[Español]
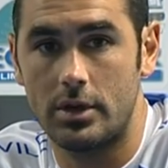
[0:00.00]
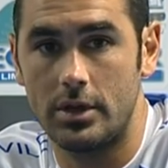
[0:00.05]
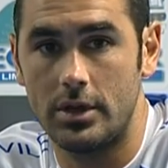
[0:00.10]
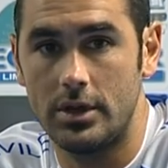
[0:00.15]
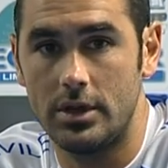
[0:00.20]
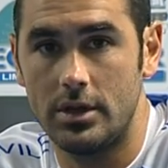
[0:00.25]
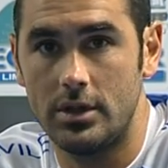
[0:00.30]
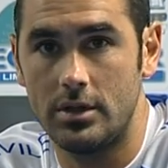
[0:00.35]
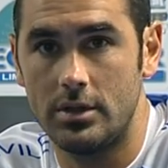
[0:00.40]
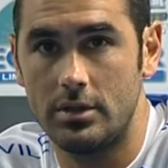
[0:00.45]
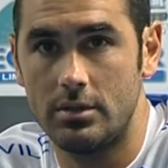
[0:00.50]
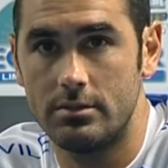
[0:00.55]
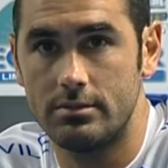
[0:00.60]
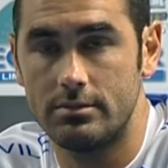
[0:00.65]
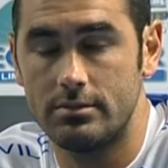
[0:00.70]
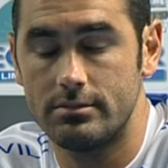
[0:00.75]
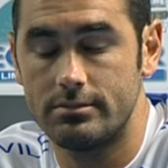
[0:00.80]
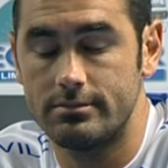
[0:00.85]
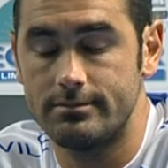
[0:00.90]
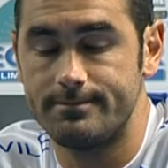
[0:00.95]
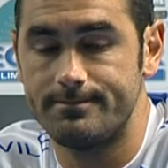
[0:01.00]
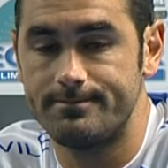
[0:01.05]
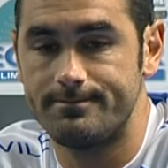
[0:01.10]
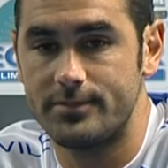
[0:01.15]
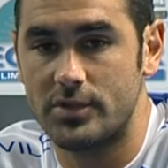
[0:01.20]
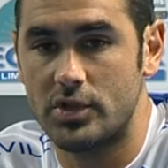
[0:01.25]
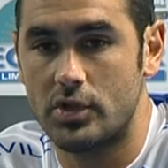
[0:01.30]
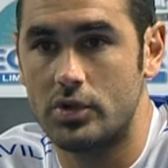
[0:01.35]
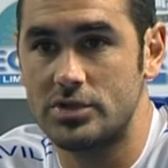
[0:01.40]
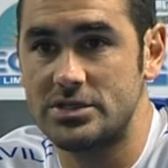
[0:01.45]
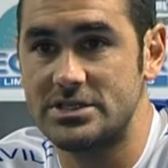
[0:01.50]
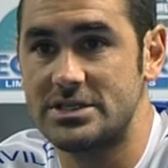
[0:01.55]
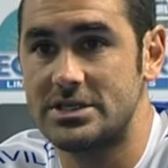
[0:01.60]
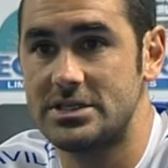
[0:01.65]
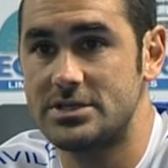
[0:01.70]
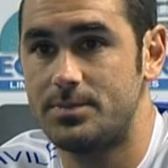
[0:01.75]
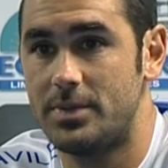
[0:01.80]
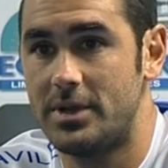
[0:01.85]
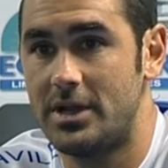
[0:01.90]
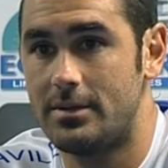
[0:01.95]
Eh, cosas que
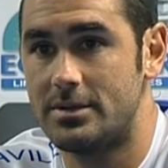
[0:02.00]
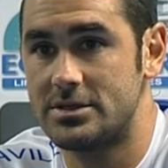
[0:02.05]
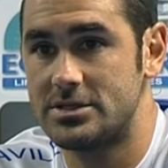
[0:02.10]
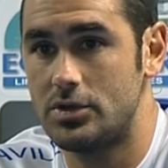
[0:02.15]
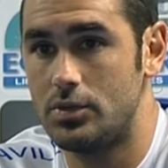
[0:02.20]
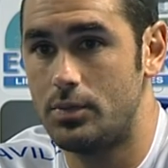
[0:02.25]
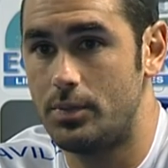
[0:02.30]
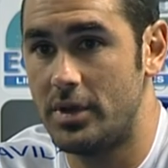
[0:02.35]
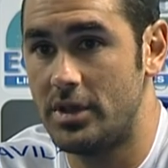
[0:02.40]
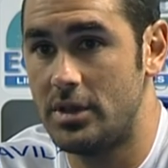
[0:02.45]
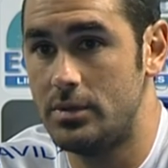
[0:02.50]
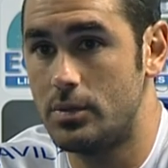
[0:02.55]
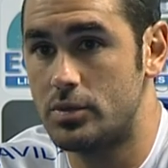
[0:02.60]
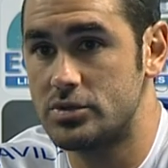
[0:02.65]
esperabas en un principio,